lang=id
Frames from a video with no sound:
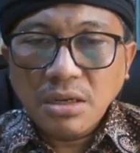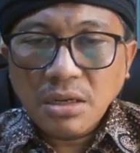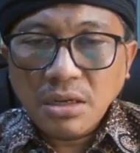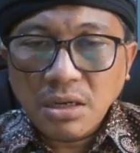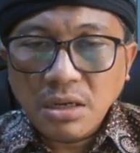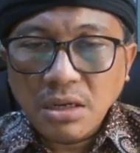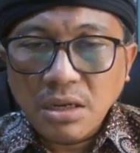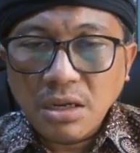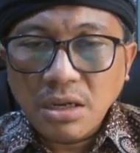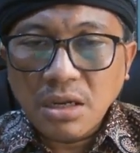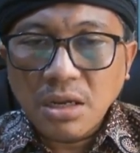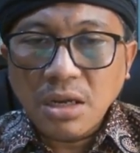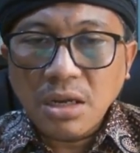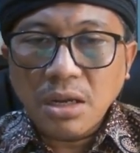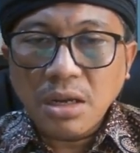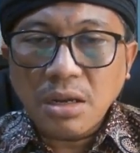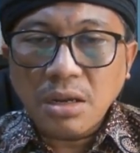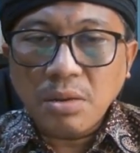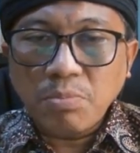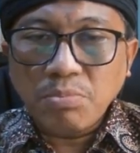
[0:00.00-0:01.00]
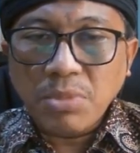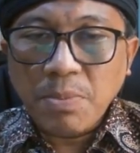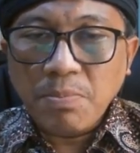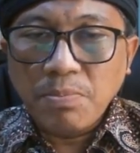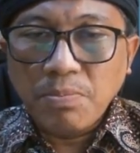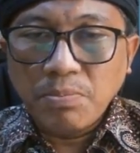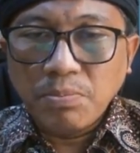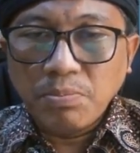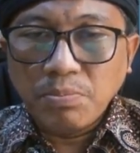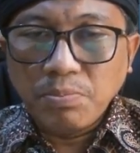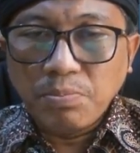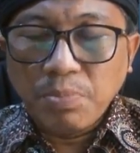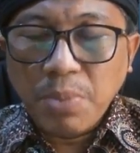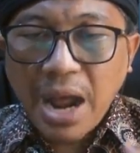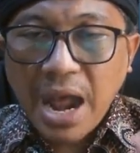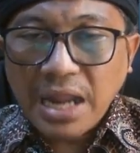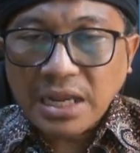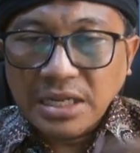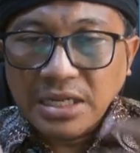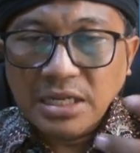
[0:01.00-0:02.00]
eh,
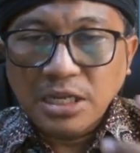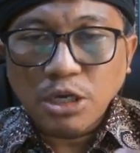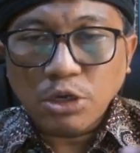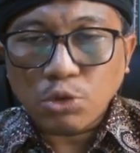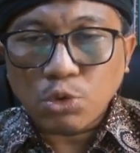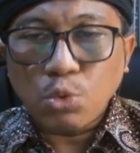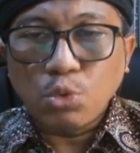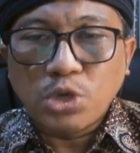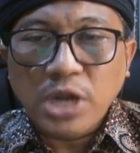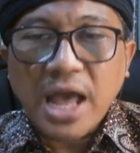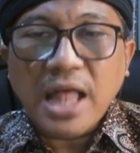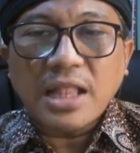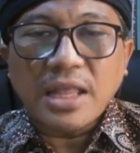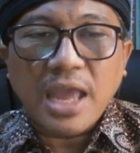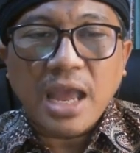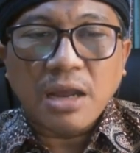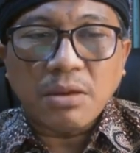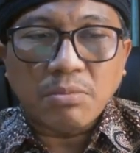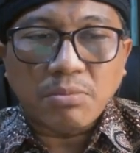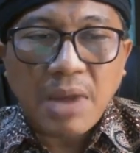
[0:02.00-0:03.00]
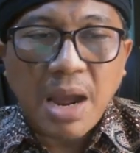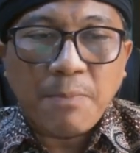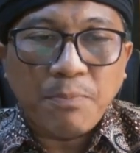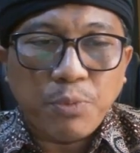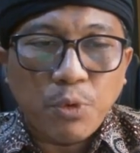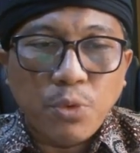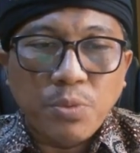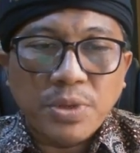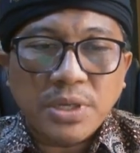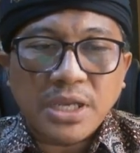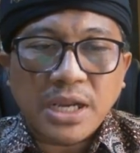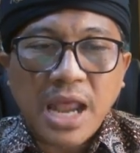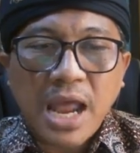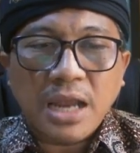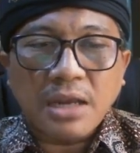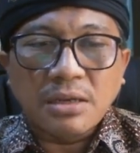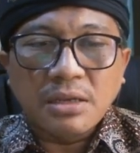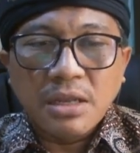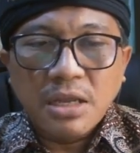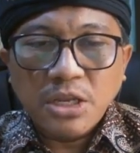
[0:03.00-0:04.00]
membali rudal yang mampu
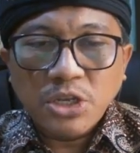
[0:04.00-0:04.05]
menyerang